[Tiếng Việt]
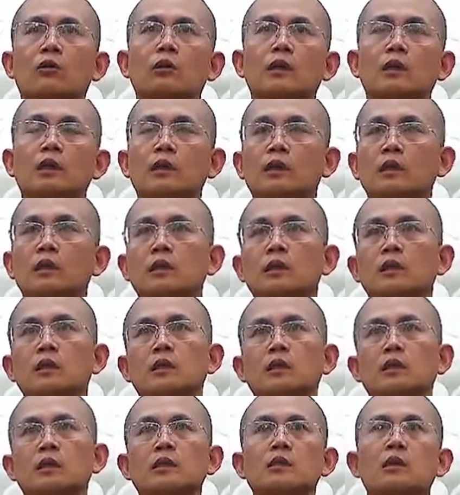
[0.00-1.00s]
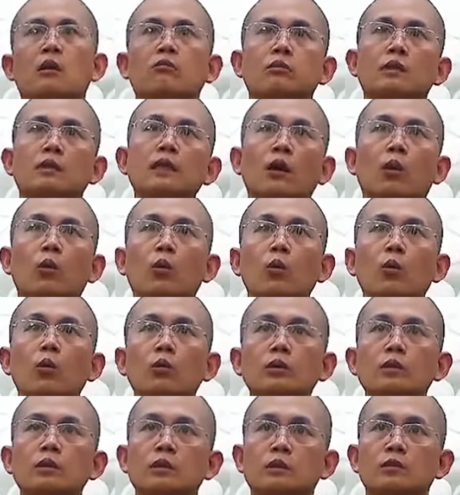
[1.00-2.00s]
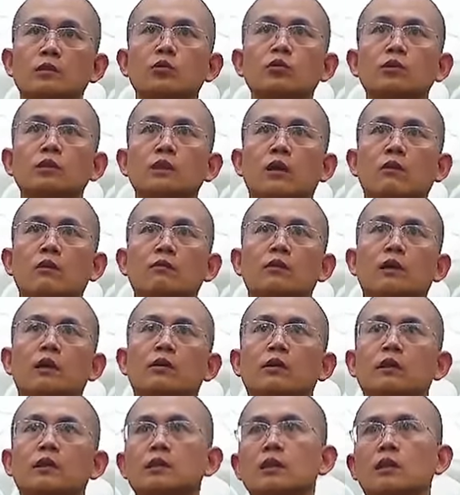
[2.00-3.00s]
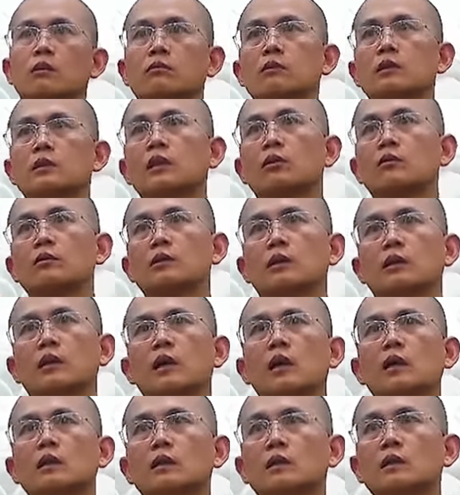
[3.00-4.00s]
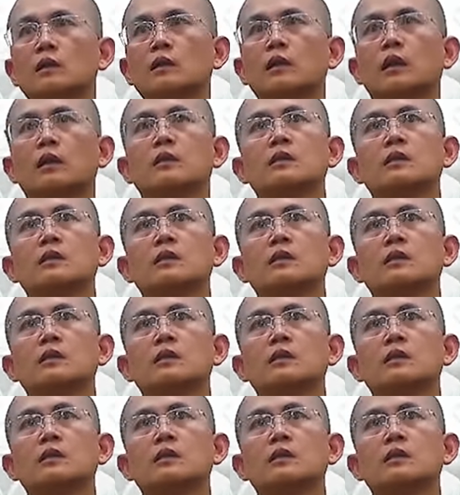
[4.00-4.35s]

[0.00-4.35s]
cái cái giọng điệu chú trọng vào cái giọng điệu ngân thật